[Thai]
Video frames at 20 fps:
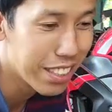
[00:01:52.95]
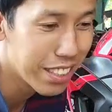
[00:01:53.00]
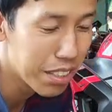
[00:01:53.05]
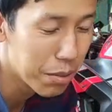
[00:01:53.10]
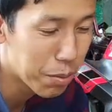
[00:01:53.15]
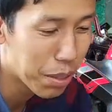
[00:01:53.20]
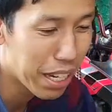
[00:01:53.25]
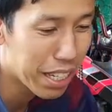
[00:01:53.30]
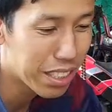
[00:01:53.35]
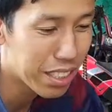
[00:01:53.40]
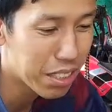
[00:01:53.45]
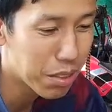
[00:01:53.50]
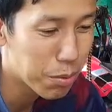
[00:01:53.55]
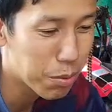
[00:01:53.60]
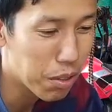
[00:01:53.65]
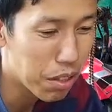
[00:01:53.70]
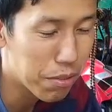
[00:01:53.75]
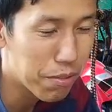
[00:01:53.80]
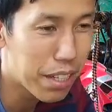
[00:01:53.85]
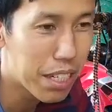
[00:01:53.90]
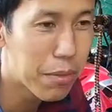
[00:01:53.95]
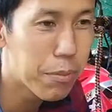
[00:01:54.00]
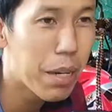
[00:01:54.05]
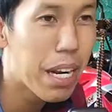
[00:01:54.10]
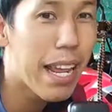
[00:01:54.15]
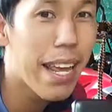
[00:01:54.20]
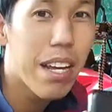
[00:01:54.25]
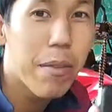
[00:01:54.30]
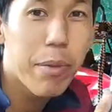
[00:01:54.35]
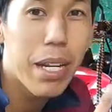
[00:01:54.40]
15 42ปัน มัน
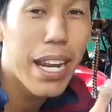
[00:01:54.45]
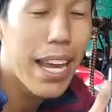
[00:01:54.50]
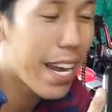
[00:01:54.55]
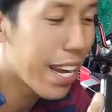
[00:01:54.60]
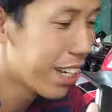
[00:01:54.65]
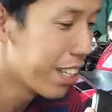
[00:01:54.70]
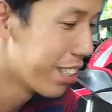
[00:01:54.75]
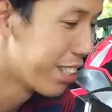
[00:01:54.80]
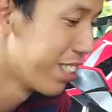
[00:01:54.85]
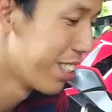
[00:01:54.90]
แรงไม่แรง